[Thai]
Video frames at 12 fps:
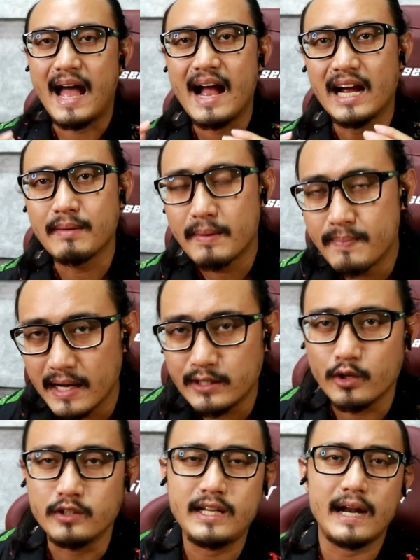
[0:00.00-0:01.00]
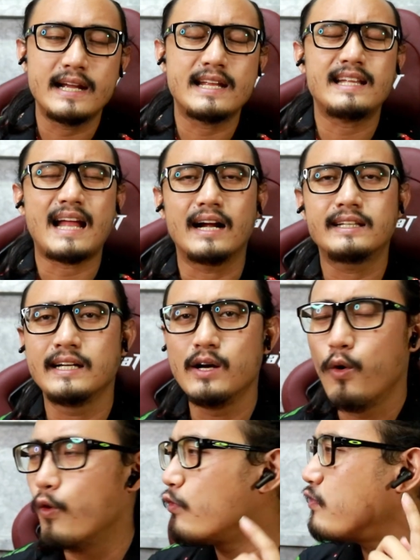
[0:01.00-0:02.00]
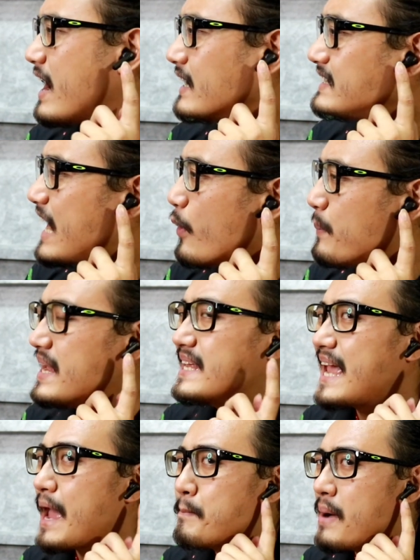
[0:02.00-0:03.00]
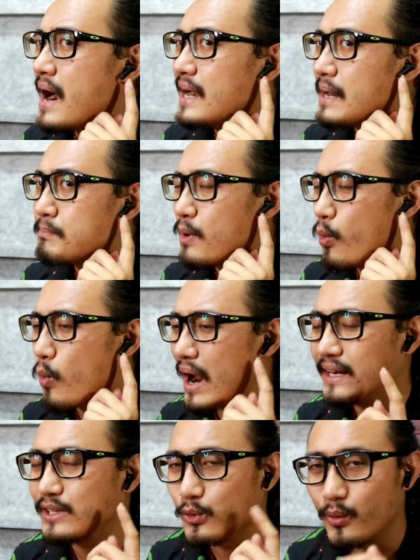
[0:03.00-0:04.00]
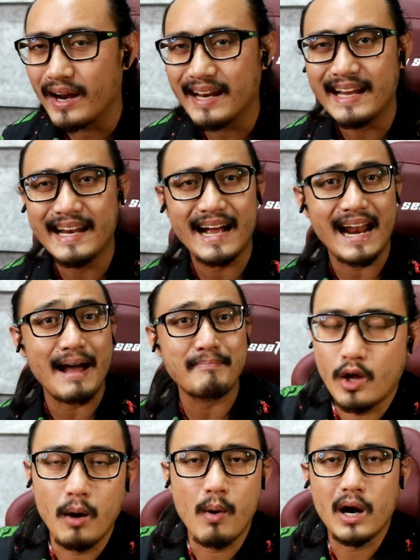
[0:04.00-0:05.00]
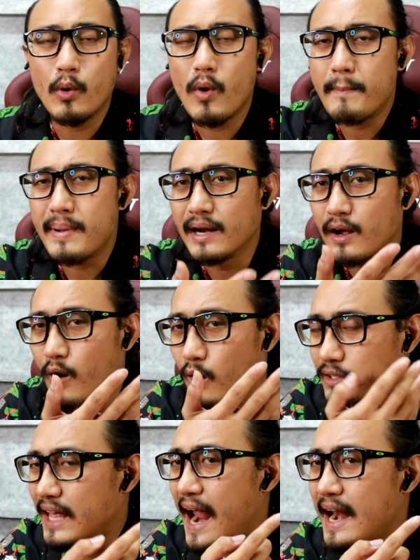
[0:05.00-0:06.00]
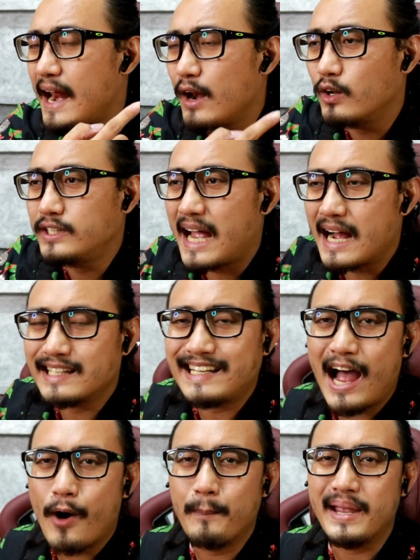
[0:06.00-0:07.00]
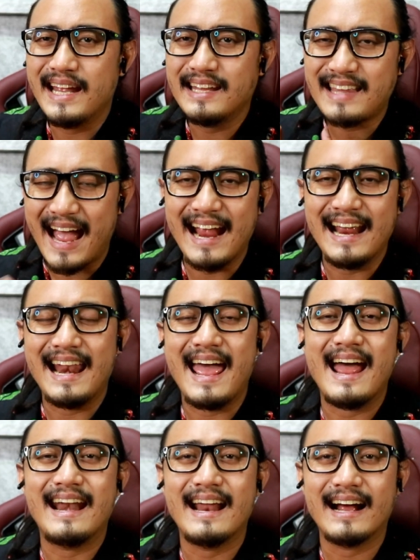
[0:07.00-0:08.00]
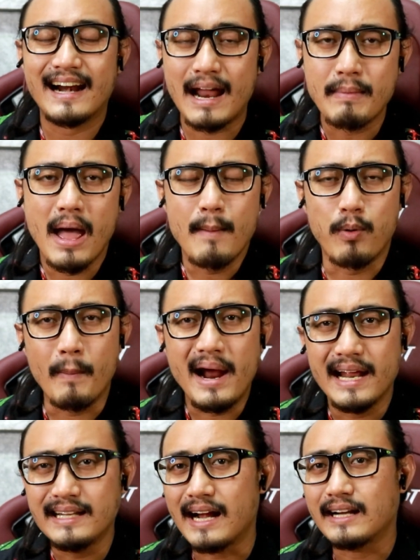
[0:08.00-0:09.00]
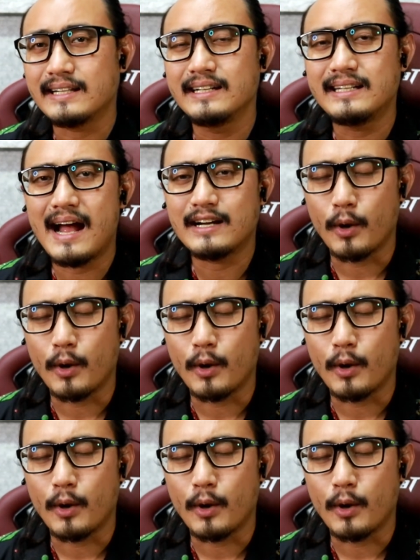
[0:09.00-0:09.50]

ถ้าเกิดเพื่อนๆสนใจที่จะสั่งซื้อหูฟังซาวพีเกมเมอร์นัมเบอร์วันตัวดีนะครับต้องบอกเลยว่าเป็นของแท้แน่นอนจากซาวพีไทยแลนด์นะครับผมให้ลิงก์สั่งซื้อทาง